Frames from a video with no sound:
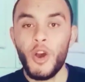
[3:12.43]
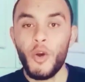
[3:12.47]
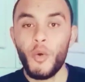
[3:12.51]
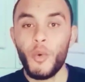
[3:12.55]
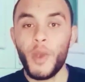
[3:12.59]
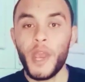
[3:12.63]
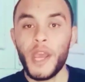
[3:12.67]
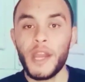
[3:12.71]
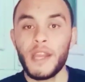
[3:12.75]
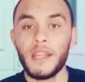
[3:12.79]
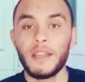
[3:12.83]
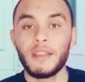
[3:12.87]

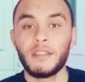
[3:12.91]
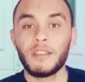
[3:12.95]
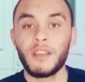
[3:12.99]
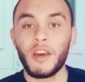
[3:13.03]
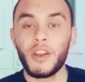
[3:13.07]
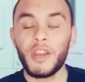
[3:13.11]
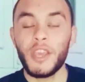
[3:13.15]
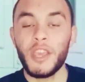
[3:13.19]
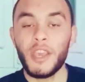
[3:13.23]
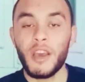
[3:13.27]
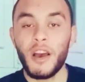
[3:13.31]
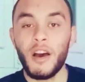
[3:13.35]
وهي دي
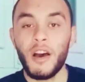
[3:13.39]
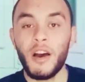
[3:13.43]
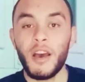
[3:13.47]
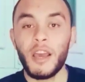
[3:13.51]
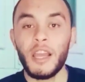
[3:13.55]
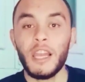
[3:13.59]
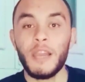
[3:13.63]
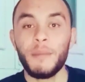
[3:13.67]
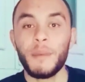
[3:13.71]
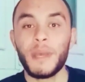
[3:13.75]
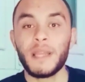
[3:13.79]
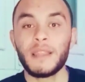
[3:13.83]

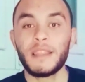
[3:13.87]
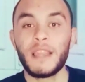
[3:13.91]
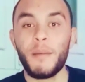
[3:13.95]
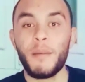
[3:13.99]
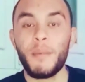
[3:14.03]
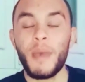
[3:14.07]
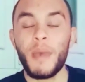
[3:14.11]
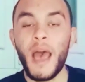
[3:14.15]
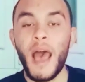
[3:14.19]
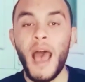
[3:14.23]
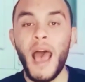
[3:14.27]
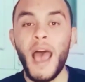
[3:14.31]
الطريقه اللي
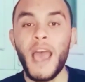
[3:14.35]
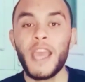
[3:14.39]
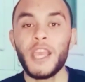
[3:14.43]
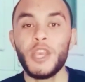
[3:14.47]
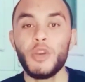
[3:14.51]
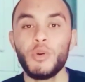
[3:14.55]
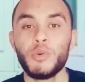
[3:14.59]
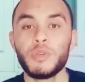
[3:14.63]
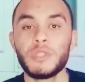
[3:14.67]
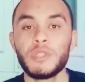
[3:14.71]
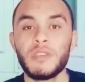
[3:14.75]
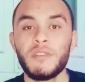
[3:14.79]
بيتبعها
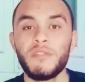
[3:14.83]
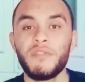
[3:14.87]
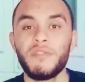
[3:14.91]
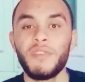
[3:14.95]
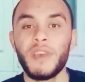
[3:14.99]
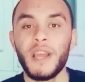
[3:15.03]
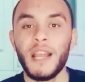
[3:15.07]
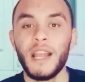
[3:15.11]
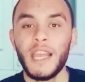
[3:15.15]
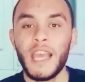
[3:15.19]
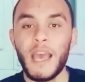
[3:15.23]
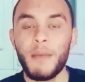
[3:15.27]

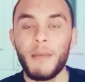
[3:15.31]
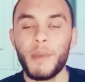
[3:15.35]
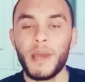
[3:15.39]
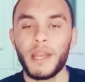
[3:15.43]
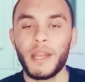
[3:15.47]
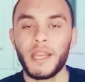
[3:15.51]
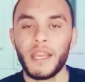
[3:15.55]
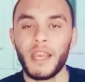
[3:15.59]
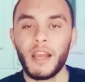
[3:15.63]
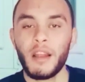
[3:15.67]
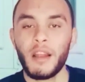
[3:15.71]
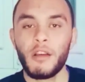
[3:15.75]
يوسف
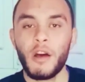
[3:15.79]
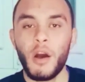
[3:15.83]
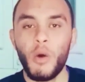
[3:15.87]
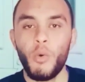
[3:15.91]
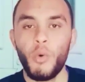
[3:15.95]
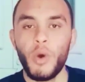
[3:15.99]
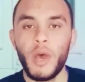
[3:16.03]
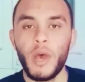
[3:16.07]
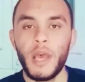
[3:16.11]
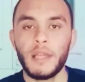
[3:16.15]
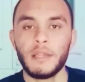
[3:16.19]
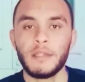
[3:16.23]
اليمني
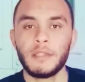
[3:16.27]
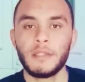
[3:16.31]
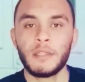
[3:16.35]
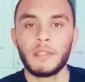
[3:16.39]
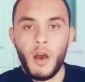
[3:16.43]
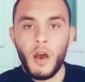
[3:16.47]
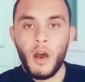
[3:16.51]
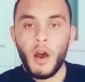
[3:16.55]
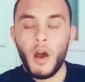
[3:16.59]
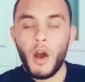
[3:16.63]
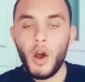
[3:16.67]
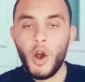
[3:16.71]
القواد
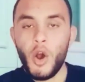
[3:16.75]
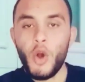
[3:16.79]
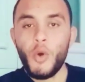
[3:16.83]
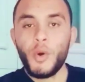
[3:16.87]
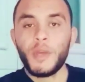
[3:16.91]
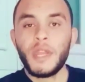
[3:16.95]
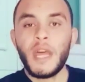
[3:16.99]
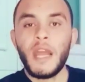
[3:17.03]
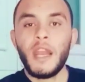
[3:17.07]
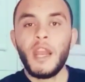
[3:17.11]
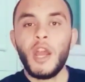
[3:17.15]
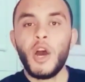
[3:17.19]
اه
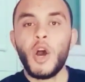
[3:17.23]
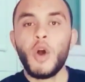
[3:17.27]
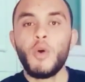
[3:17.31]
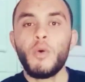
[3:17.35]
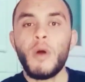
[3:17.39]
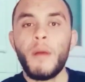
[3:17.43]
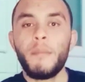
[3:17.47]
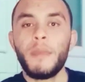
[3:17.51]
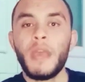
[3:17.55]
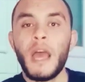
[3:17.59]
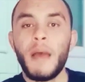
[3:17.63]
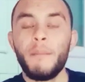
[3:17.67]
هو ده اللي
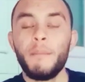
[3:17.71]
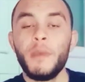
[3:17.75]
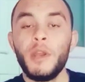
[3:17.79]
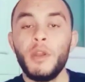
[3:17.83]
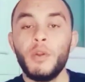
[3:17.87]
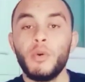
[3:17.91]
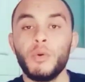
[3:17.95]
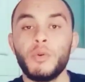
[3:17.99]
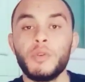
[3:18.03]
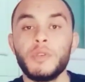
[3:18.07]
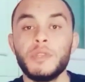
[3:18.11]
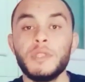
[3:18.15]
هو
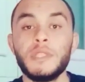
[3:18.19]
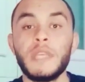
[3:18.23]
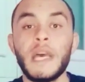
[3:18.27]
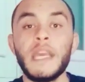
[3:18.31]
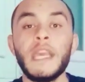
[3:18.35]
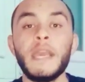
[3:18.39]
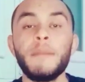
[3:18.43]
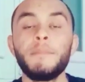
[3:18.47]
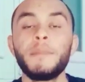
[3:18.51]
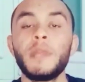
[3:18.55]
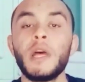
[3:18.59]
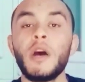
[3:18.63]
بيعمله
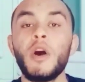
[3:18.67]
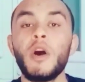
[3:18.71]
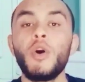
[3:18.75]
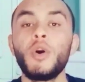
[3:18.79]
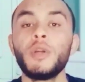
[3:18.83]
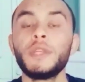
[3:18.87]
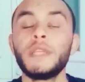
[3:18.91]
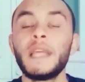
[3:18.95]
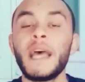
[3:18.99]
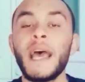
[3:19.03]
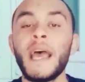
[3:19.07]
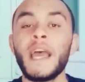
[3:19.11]
زي
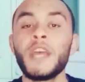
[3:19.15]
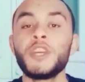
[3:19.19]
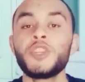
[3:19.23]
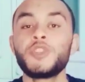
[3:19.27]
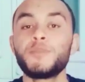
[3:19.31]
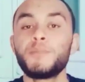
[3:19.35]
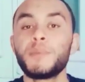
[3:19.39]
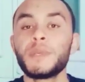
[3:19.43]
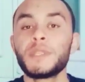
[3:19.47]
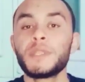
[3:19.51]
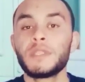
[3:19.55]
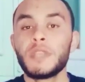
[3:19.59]
بتوع
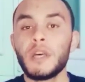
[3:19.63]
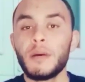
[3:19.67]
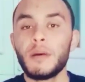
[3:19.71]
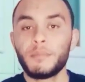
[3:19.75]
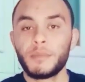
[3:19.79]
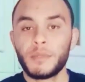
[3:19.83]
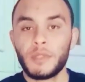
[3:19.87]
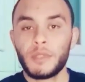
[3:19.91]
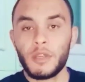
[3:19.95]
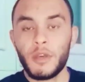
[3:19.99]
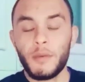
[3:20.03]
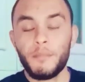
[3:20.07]
داعش
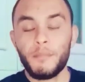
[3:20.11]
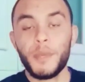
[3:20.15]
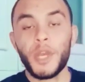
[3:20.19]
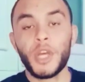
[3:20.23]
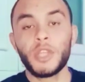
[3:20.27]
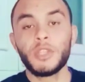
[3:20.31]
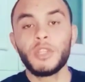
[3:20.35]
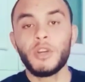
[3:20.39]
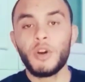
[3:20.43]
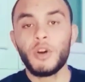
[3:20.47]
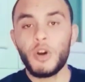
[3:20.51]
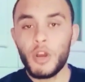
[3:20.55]
بالظبط
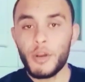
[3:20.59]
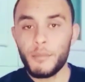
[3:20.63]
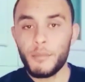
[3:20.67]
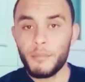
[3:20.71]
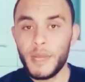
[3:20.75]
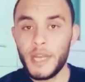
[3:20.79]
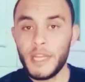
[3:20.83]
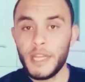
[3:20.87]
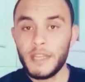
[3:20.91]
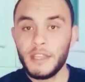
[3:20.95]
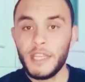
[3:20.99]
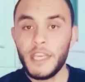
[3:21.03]
بيختار
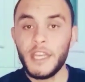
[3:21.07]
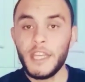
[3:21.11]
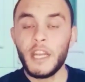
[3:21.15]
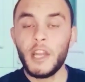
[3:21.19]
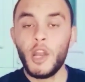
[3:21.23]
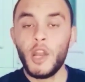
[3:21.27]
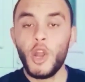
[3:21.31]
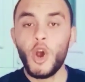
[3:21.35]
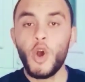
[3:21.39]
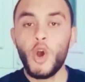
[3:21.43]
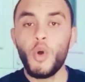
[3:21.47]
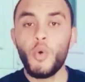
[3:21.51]
من الدين
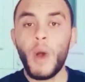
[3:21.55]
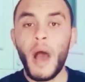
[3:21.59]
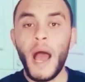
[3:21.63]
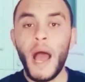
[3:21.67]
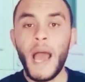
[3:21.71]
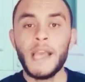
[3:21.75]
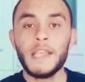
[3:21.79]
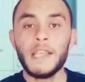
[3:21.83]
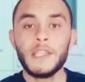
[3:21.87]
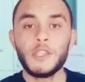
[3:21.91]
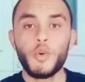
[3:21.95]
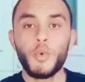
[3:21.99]
اللي هو
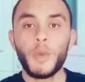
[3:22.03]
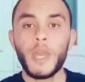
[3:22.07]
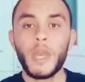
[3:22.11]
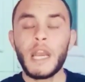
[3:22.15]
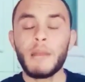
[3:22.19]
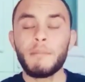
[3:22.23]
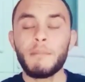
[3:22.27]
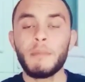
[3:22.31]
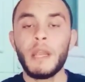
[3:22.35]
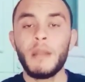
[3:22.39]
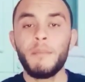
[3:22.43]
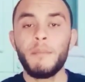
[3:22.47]
عايزه
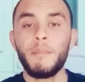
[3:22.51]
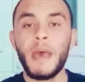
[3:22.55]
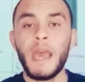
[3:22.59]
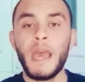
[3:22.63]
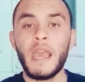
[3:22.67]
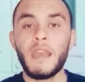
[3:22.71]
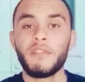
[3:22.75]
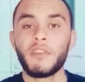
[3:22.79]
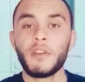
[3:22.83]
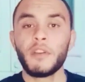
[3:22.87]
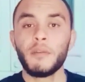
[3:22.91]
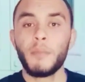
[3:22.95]
ويرمي
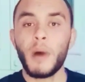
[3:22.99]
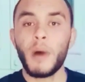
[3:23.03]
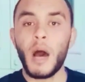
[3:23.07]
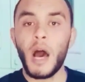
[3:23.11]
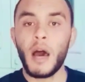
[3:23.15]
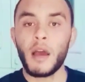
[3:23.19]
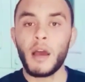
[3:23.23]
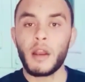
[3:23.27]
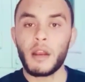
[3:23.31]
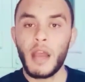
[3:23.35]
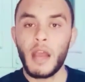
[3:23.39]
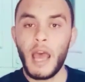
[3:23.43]
الباقي في
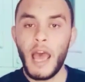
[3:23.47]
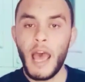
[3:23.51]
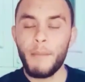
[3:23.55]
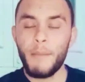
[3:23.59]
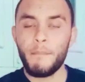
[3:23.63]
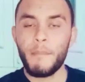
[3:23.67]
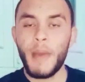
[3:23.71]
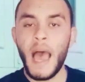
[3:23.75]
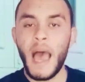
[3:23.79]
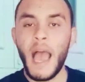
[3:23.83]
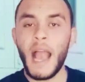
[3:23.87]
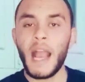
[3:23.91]
البحر
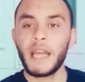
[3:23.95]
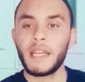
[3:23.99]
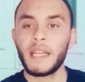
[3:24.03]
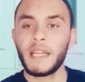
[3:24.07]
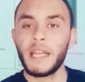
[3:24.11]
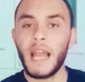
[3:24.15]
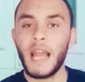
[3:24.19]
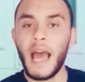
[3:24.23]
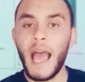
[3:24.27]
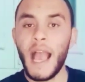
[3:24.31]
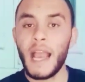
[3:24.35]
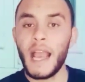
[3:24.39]
اهم حاجه ان
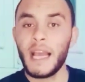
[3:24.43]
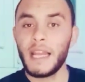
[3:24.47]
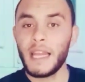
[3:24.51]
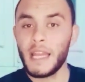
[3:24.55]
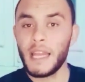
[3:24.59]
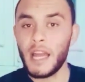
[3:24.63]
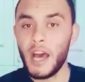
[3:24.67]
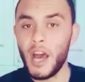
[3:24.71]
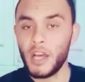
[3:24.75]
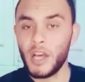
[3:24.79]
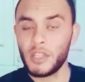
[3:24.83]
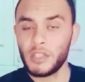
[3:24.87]
الحاجه اللي
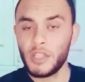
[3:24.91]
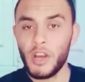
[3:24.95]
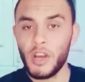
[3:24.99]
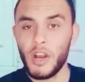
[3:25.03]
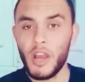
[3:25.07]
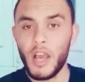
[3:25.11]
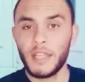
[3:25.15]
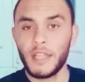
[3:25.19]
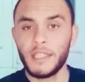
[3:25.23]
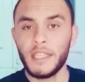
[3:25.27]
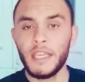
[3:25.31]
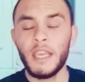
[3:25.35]
انا
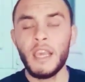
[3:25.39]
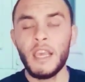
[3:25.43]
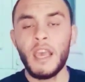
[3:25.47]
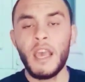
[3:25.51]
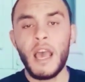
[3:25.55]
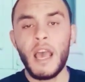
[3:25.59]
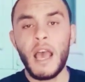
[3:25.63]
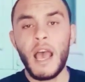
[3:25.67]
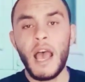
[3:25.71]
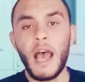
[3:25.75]
هختارها دي